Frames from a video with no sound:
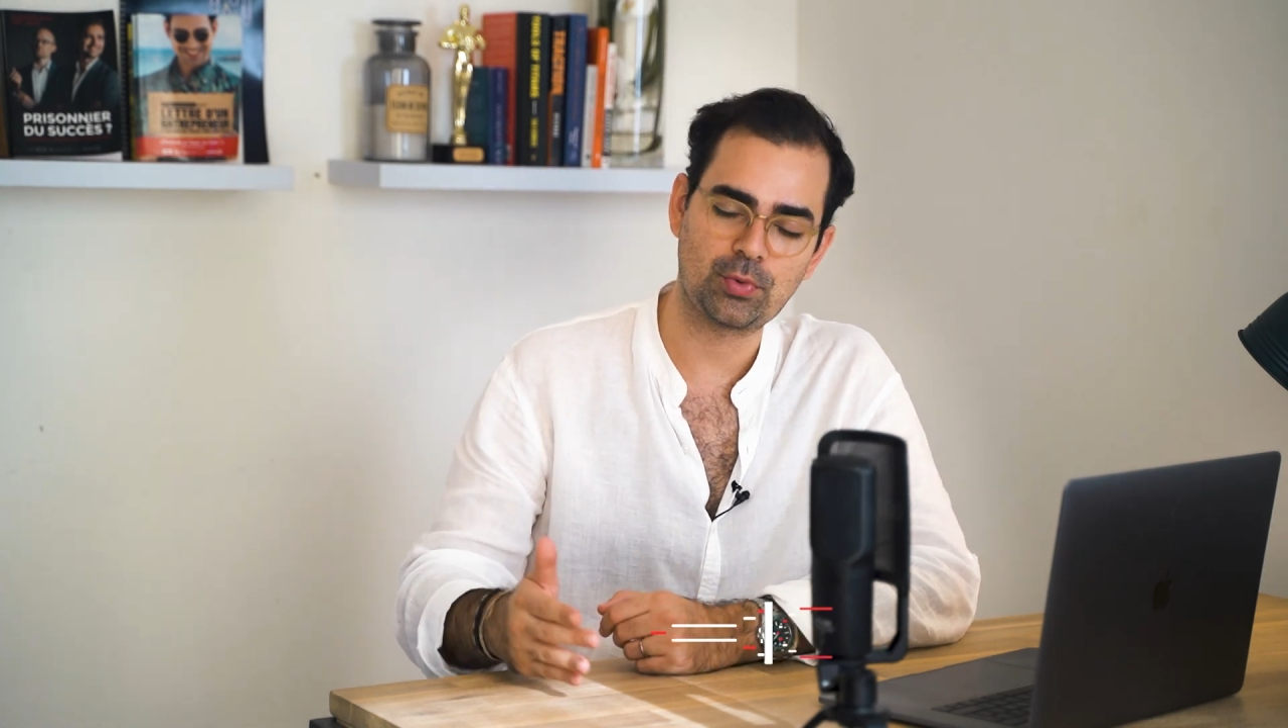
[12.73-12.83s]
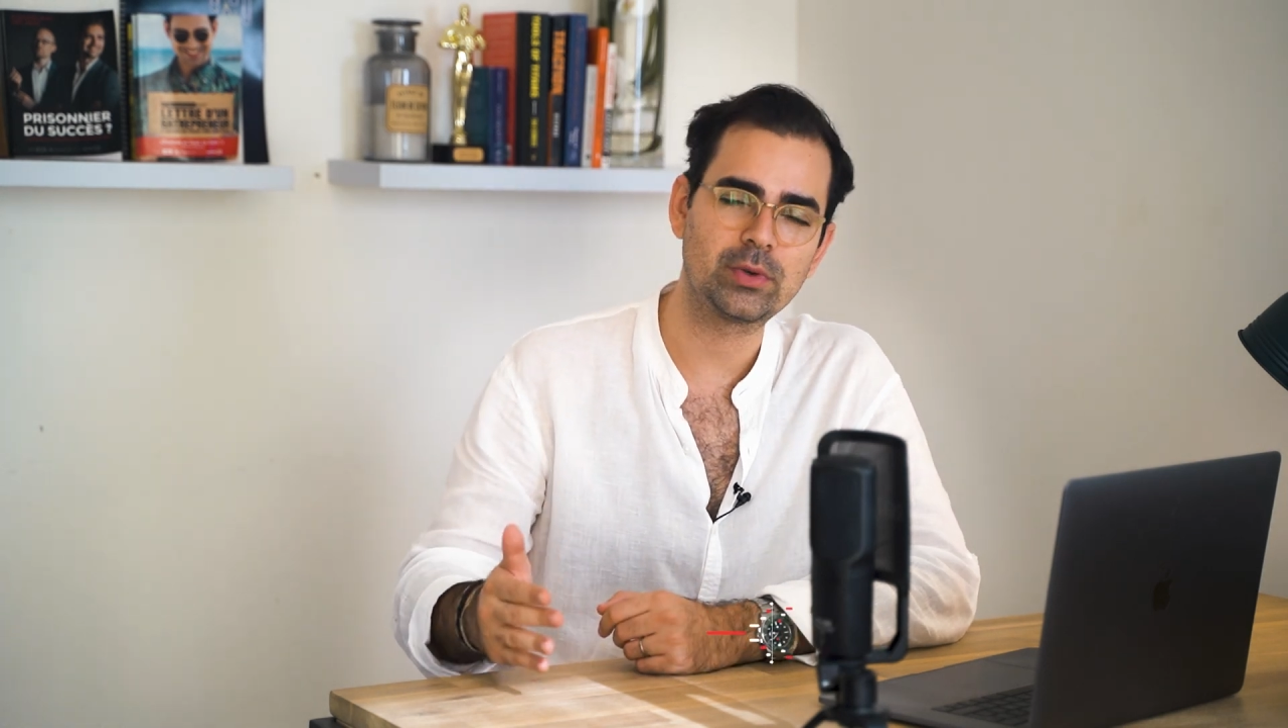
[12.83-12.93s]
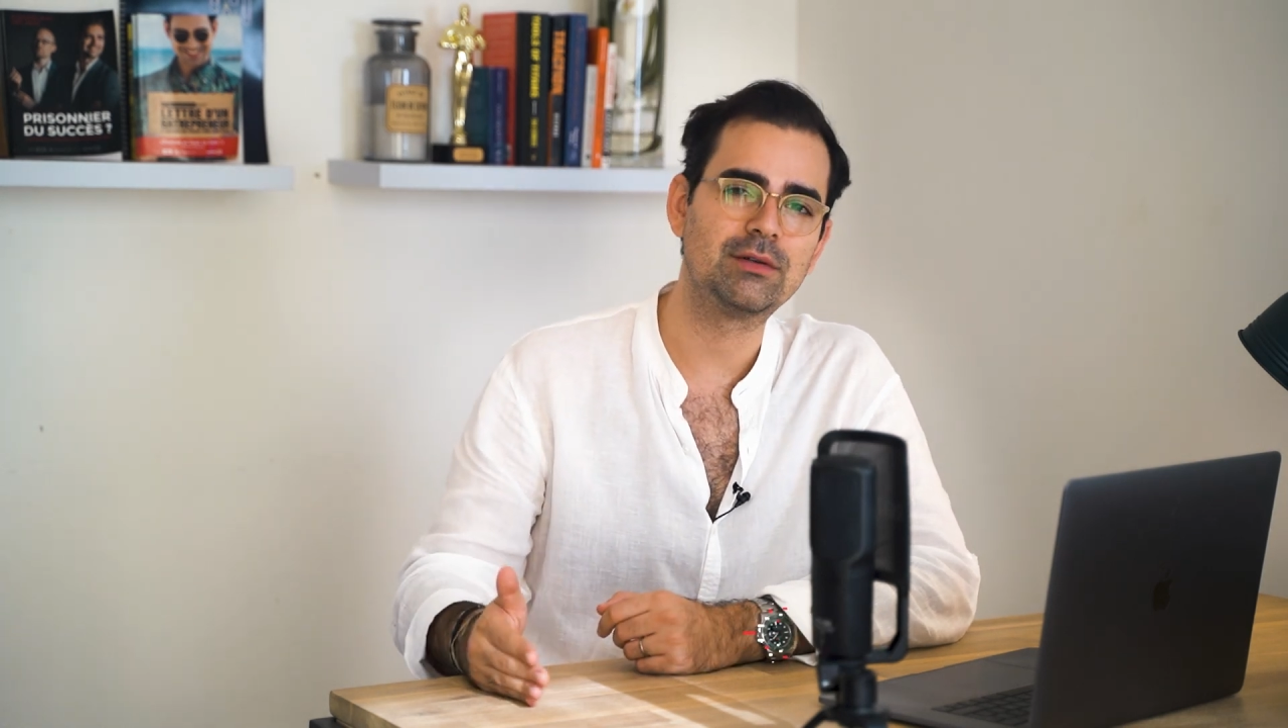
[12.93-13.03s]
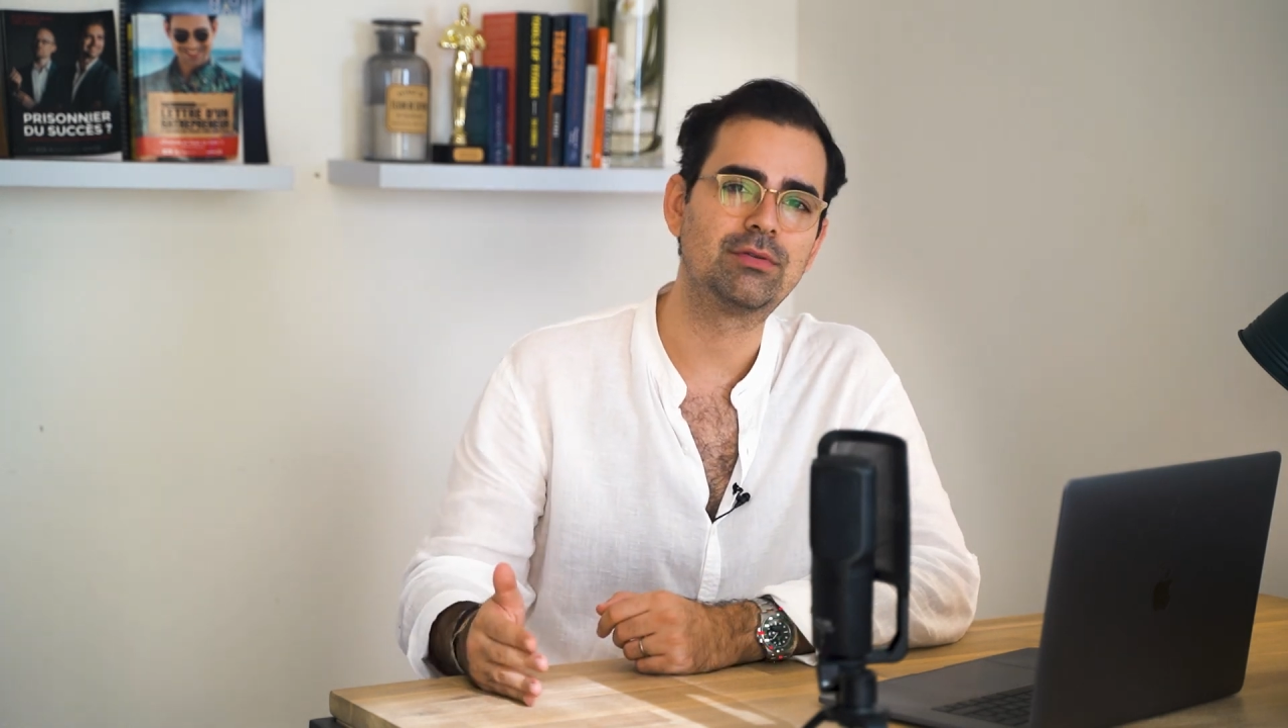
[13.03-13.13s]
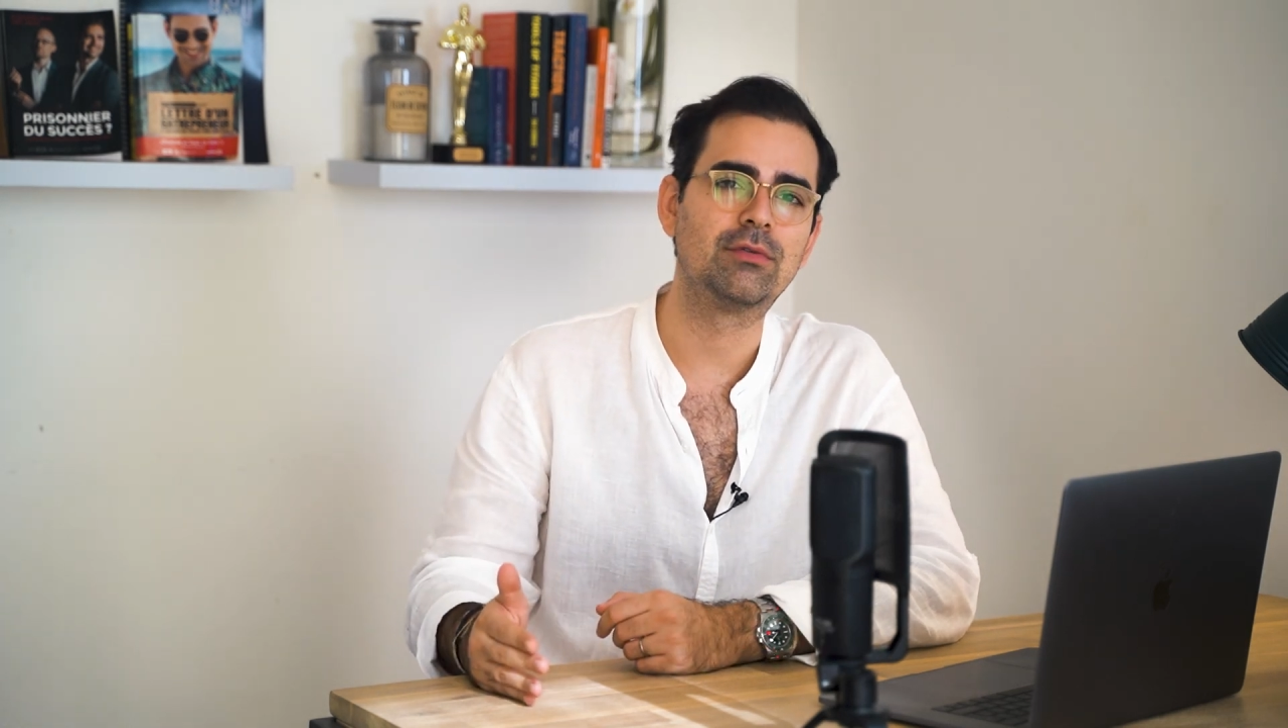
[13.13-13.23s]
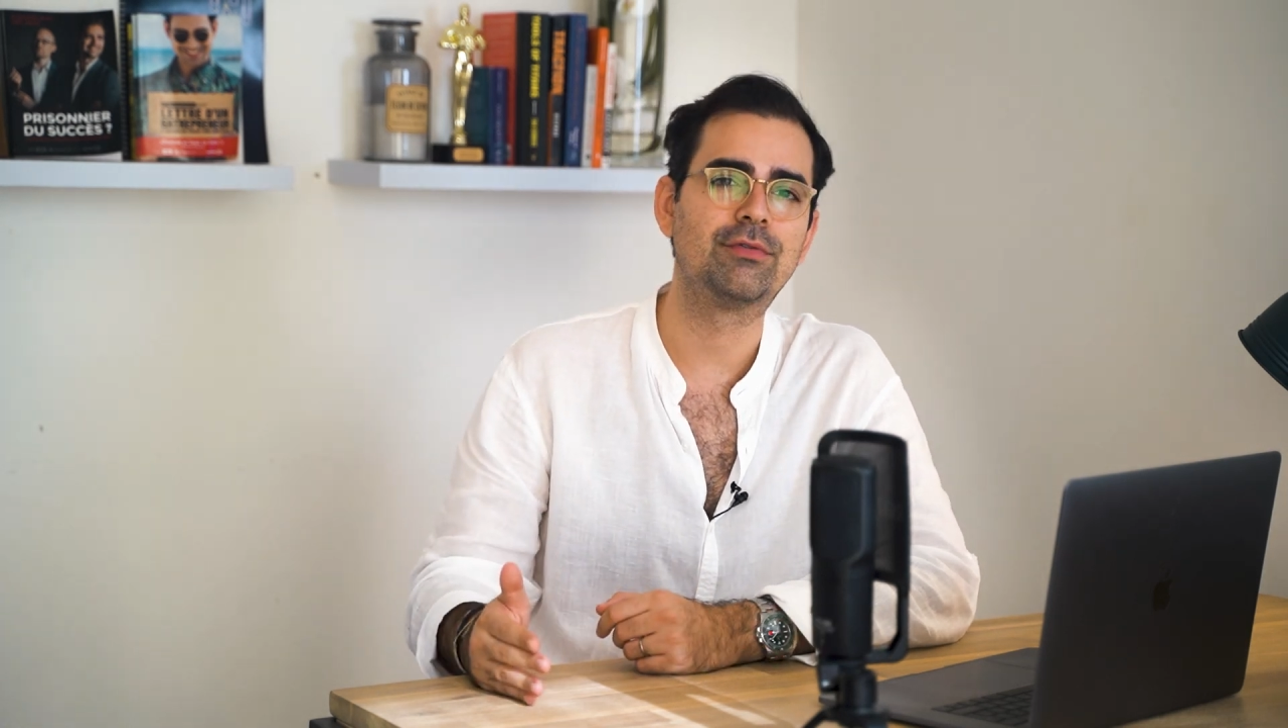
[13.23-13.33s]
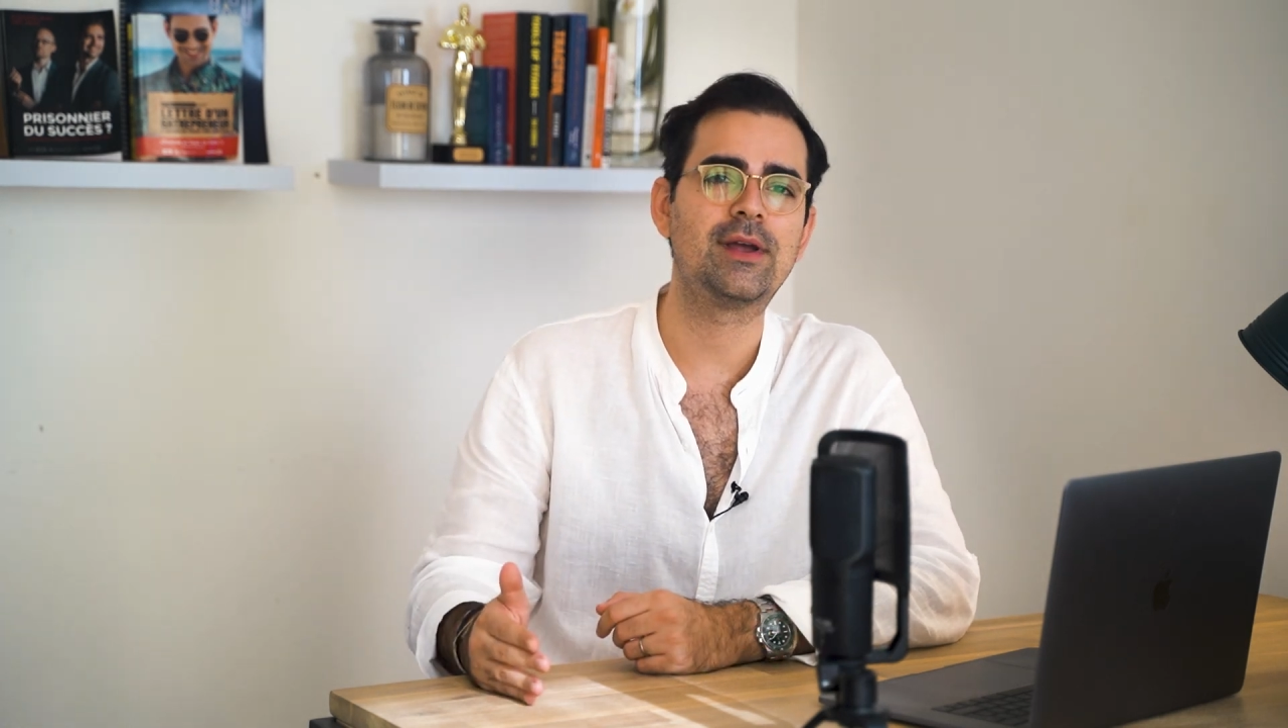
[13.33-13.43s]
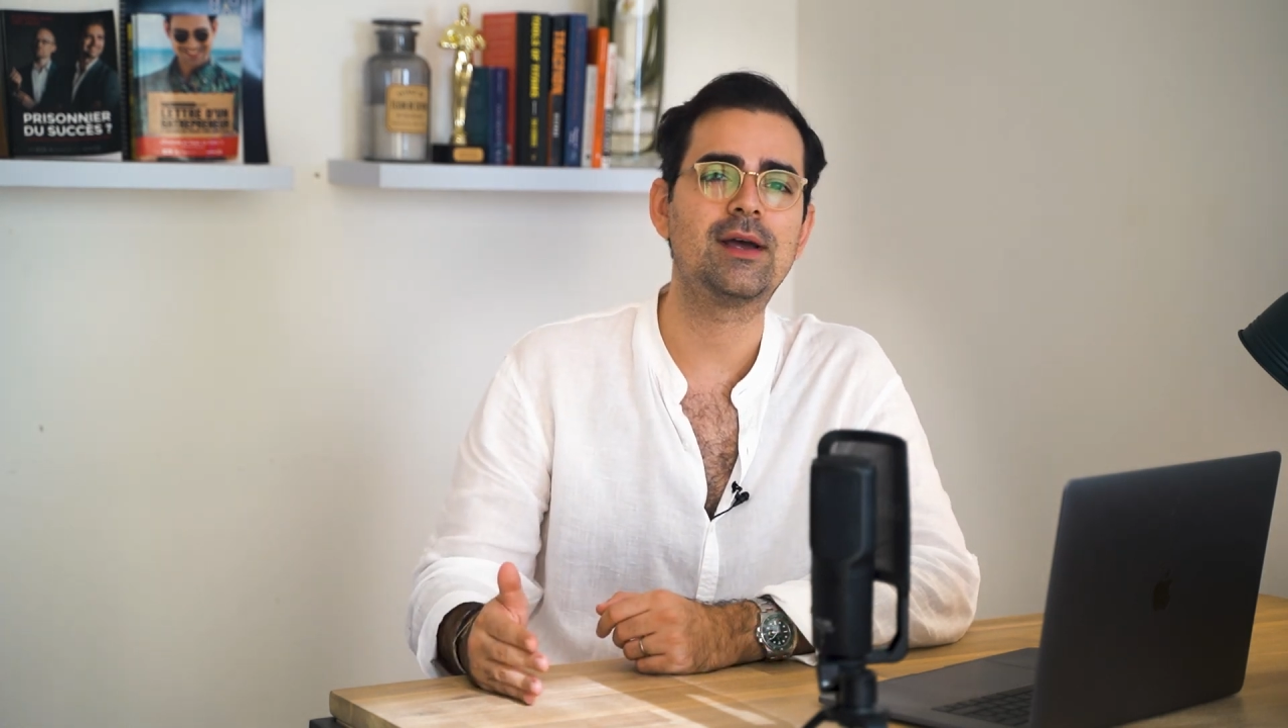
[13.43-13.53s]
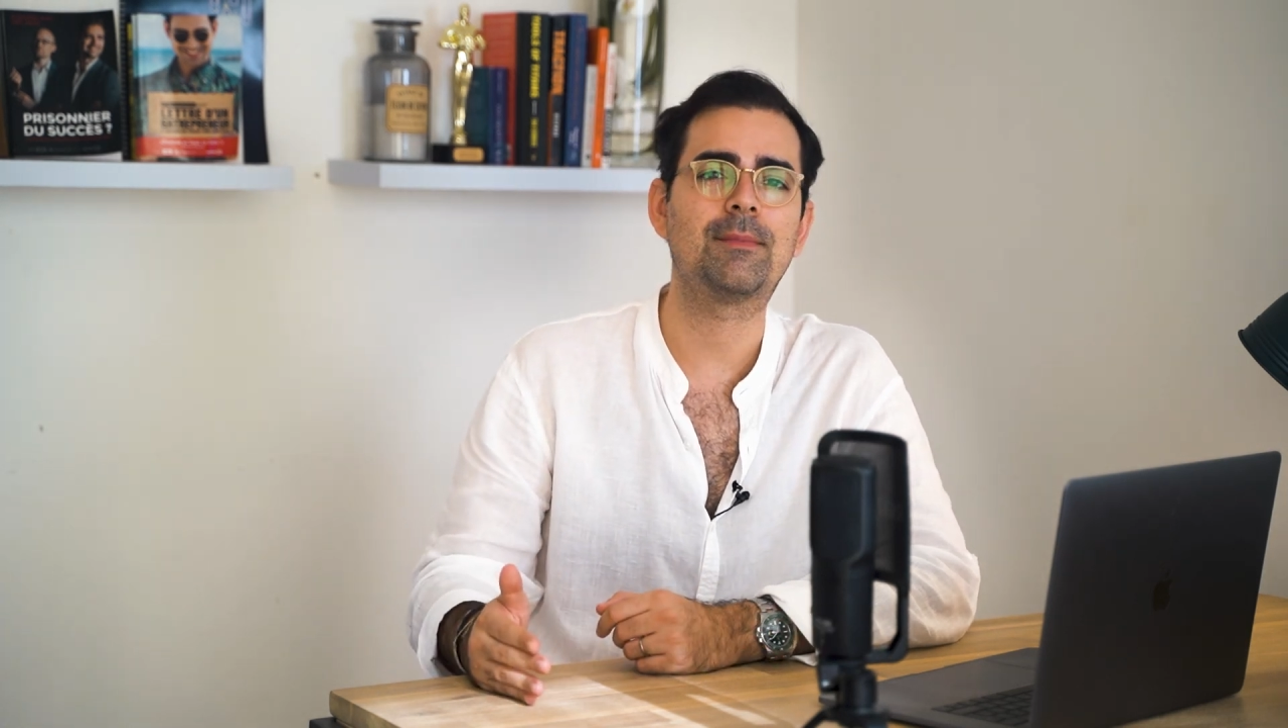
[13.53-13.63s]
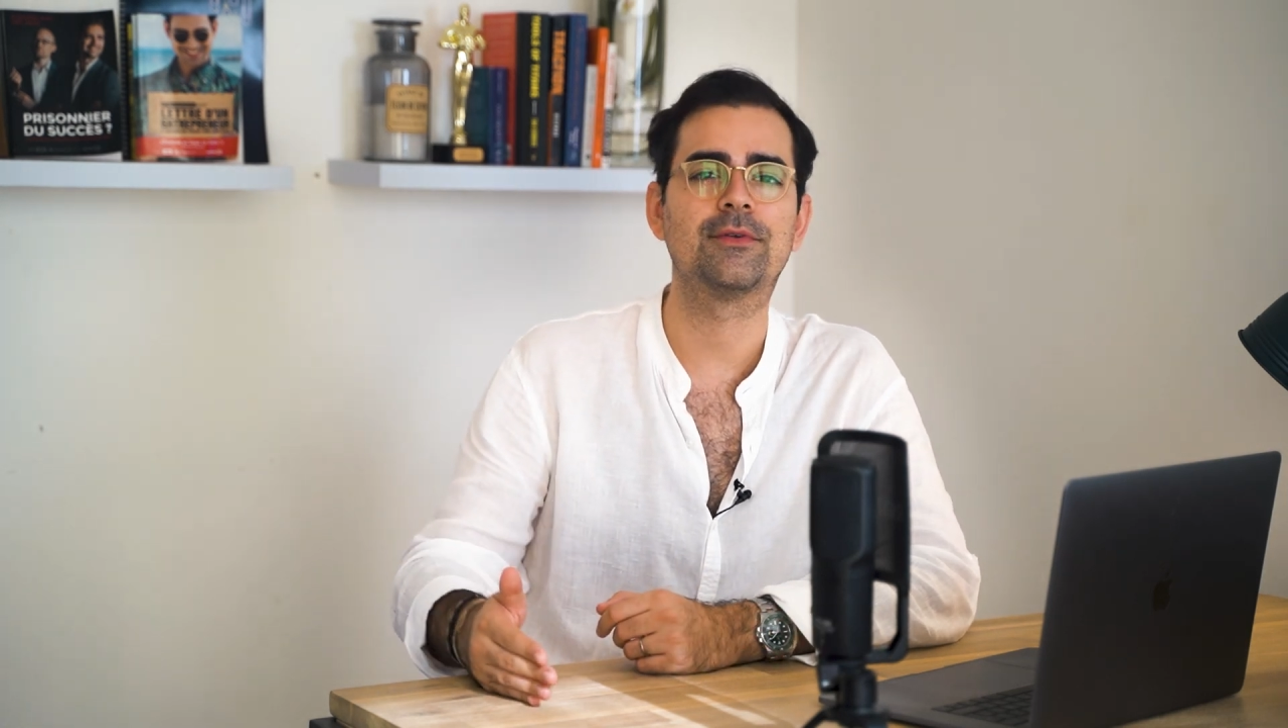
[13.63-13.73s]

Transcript: Pourquoi il faut le faire